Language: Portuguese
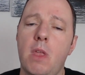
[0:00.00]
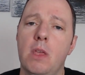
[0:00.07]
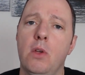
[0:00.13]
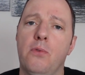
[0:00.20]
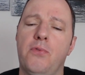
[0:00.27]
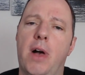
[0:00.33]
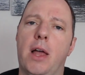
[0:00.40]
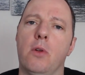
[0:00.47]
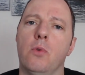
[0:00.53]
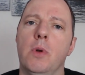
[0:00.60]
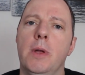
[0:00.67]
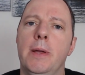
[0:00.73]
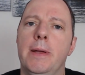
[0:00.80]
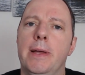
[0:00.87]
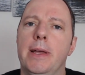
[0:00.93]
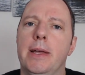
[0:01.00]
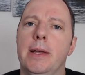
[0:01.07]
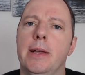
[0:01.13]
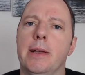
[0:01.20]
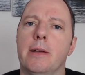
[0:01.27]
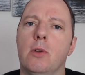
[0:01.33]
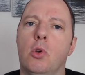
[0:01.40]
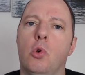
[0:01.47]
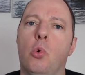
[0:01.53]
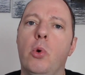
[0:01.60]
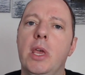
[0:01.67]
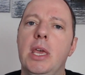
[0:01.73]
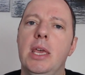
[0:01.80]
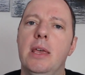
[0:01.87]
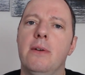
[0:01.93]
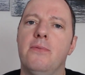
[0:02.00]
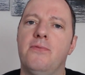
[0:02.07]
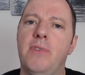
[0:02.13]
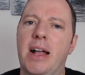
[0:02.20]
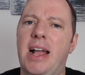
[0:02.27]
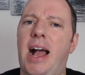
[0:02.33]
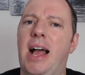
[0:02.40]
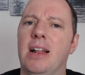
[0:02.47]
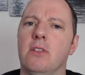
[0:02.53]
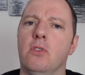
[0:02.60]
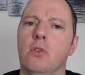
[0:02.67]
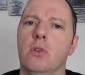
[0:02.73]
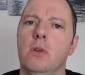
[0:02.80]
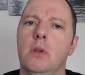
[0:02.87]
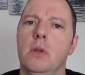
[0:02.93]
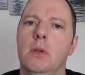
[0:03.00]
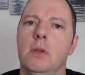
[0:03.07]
e eu falo é, qui facaldo.